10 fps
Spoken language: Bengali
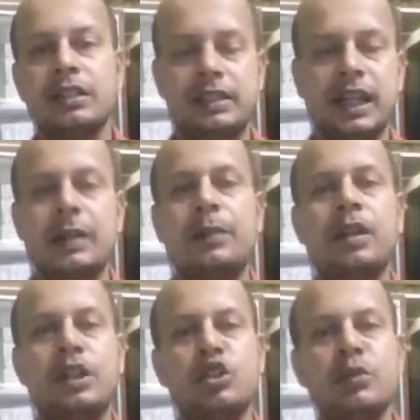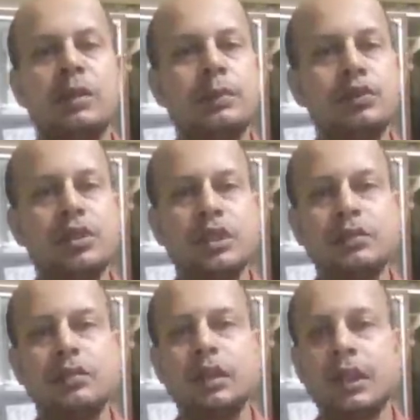যার ফলে জমির
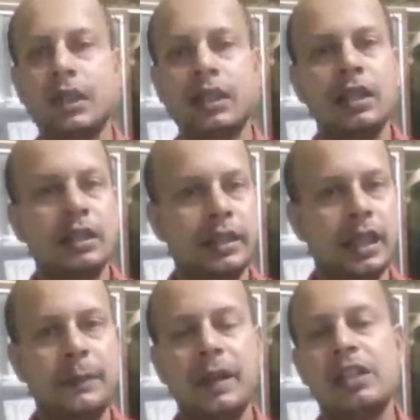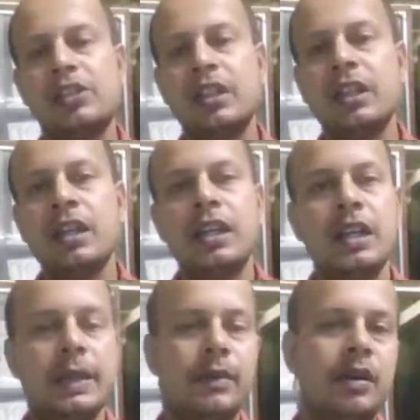পুষ্টিগুণ তারা খেয়ে ফেলছে
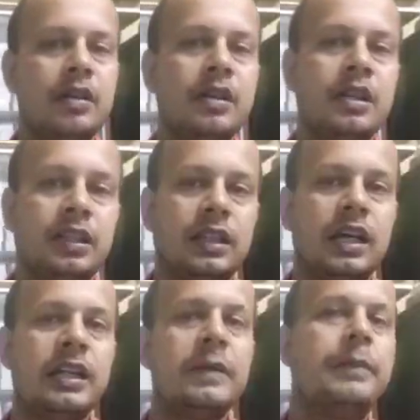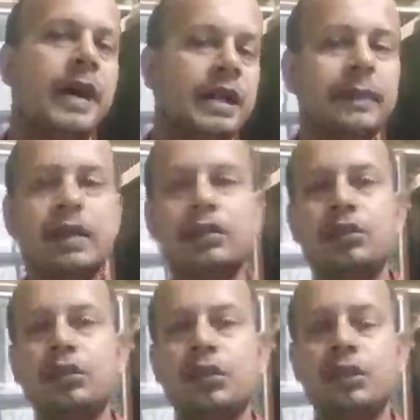এবং ধানের
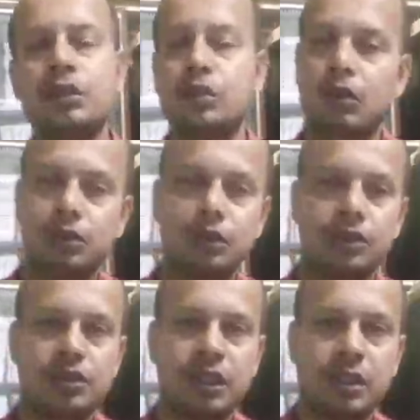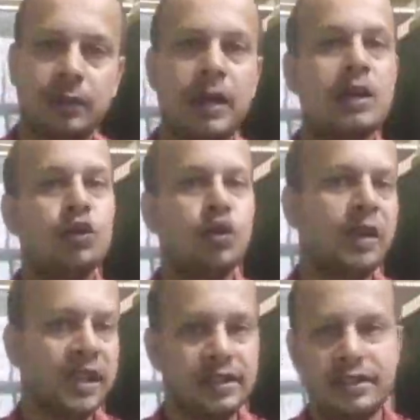বারবারন্ত নষ্ট হচ্ছে বা
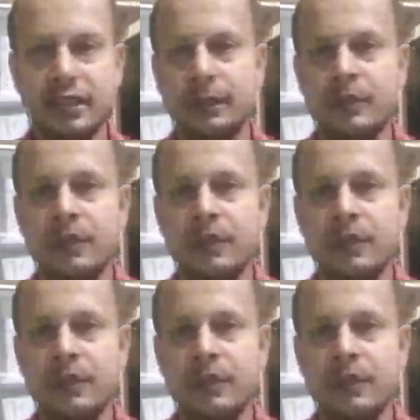কমে যাচ্ছে